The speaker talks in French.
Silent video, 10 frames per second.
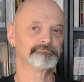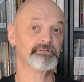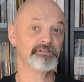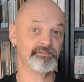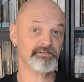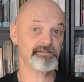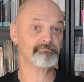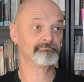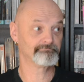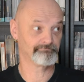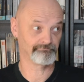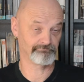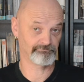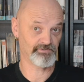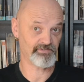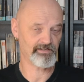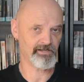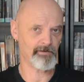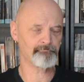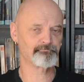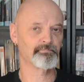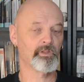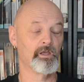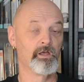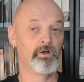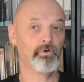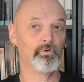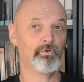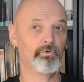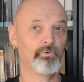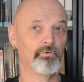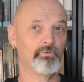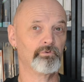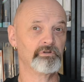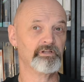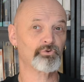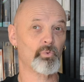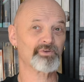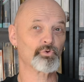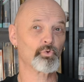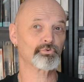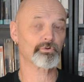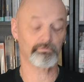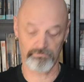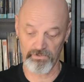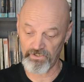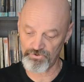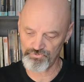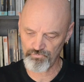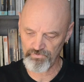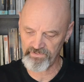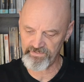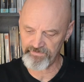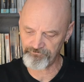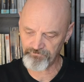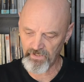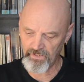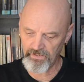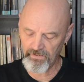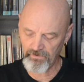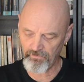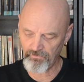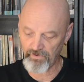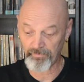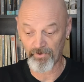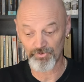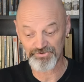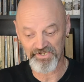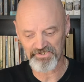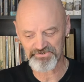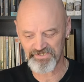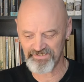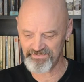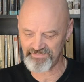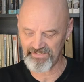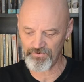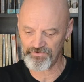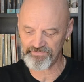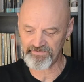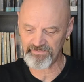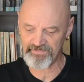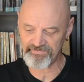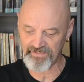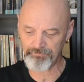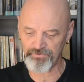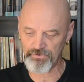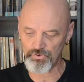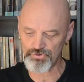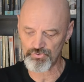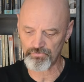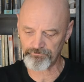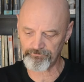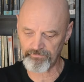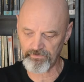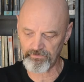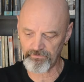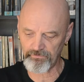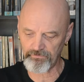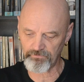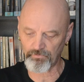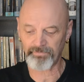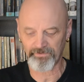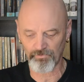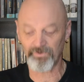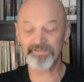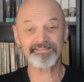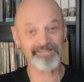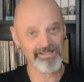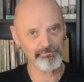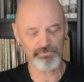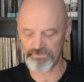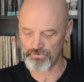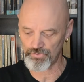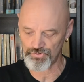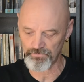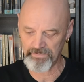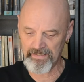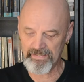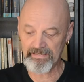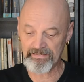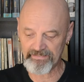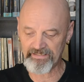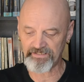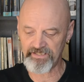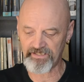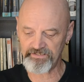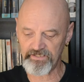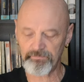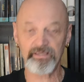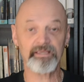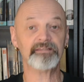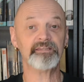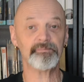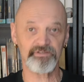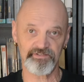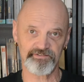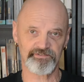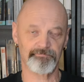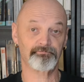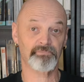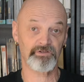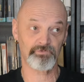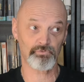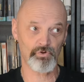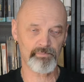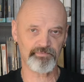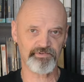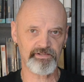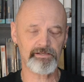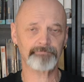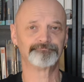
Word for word: Ici, c'est le cas. Euh, les trois autres, là je vous les lis, euh, après recherche, c'est les cinq petits cochons, euh, non pardon, cinq petits cochons, la dernière énigme et Némésis, qui sont dans le même style.